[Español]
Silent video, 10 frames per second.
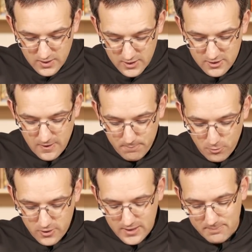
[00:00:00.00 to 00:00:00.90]
y
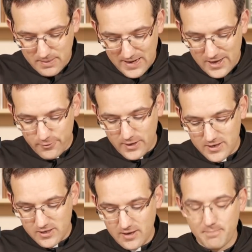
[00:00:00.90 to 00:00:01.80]
después de la palabra,
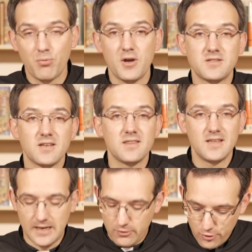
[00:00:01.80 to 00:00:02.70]
y después
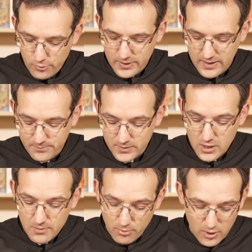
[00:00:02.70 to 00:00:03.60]
de la obra,
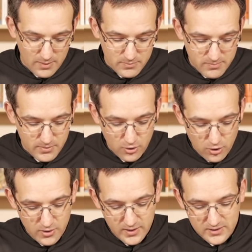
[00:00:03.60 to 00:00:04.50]
por la misma
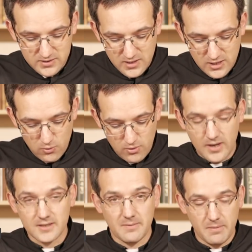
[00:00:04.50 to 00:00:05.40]
orden que se dijo en
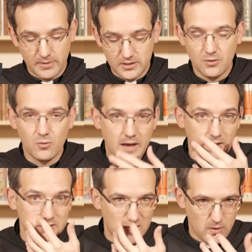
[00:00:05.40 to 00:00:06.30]
el examen
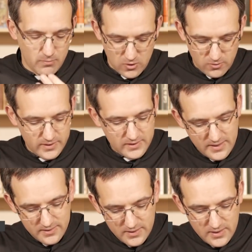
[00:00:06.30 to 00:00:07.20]
particular, ya lo vamos a
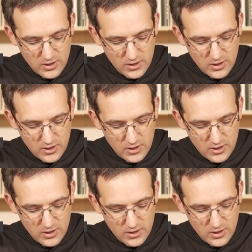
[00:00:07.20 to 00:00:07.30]
comentar.